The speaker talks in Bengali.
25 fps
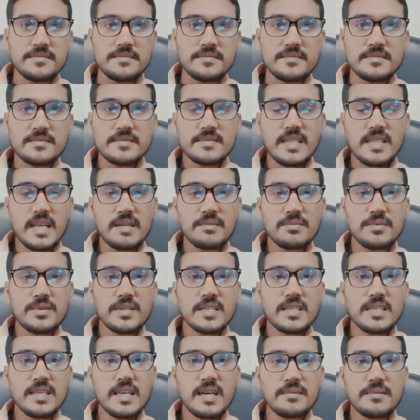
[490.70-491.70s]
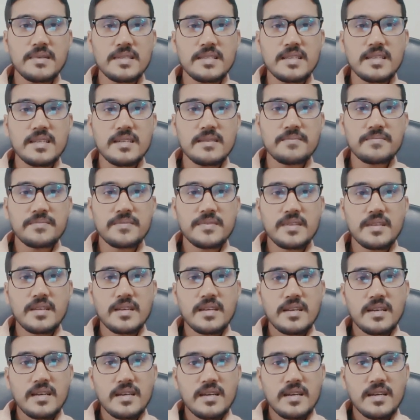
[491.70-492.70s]
তারপরে কি আমাদের
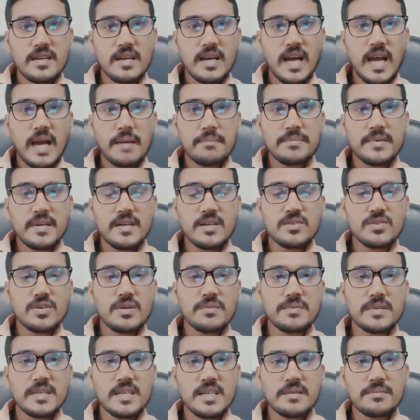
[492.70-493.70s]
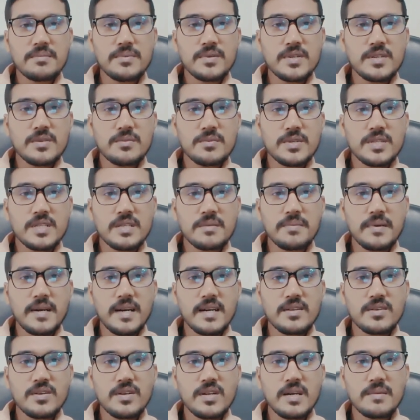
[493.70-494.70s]
আফটার টপিংয়ের পরবর্তী পার্ট
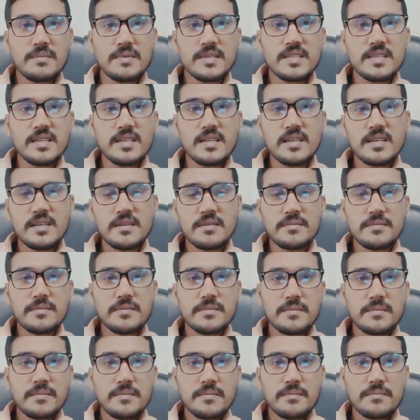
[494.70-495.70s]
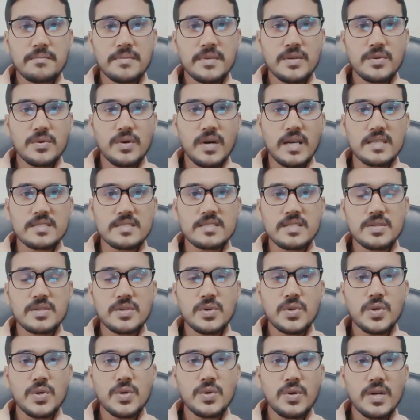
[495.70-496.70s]
হলো আমাদের প্রি ওয়াশ
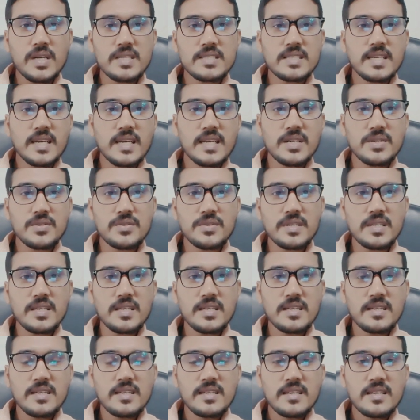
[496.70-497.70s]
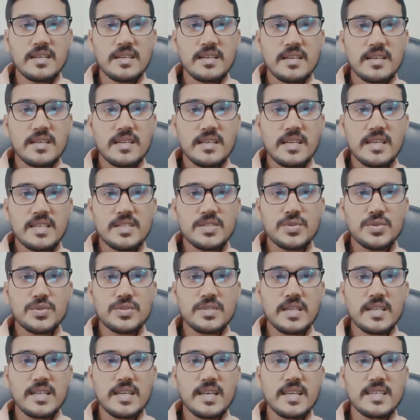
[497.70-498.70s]
ওই ওয়াশ কেন করি এই
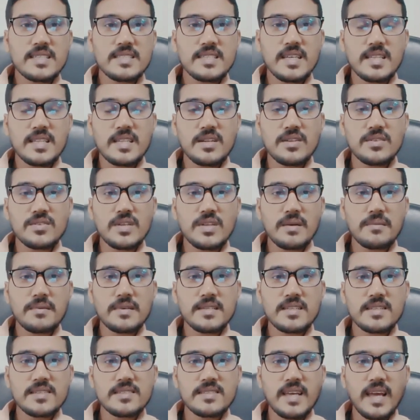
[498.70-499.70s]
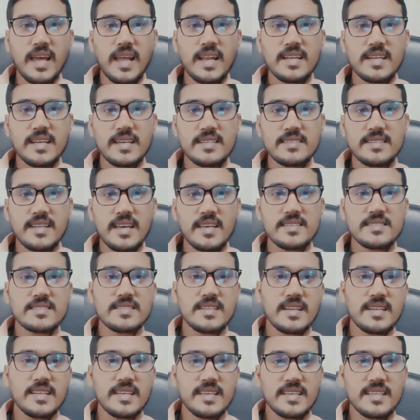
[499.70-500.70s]
সুতার গায়ে সাধারণত আমাদের যে আলগা দাইসটা
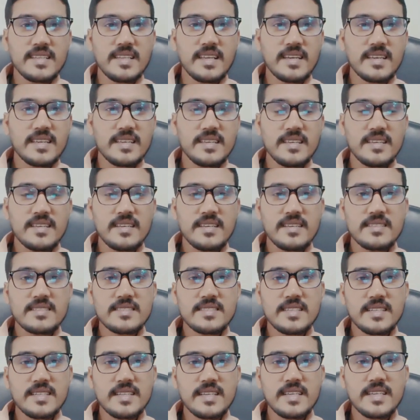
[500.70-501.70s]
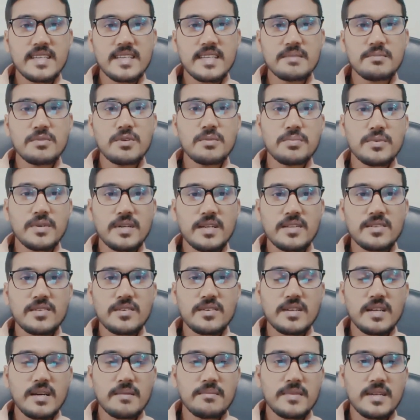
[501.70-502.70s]
লেগে থাকে সেটাকে রিমুভ করার
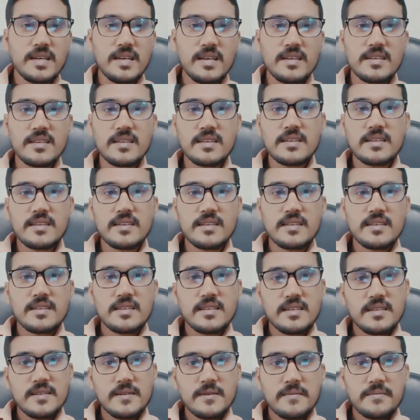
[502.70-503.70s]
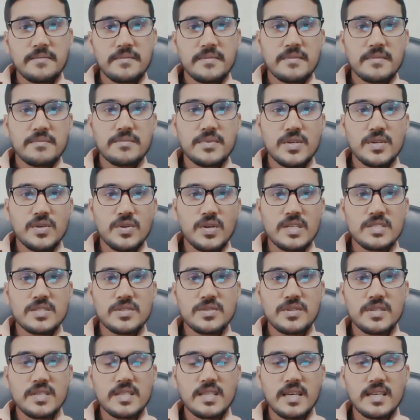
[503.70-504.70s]
জন্য আমরা প্রি ওয়াশ
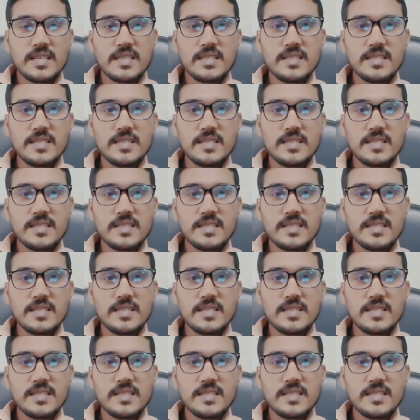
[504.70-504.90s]
করে থাকি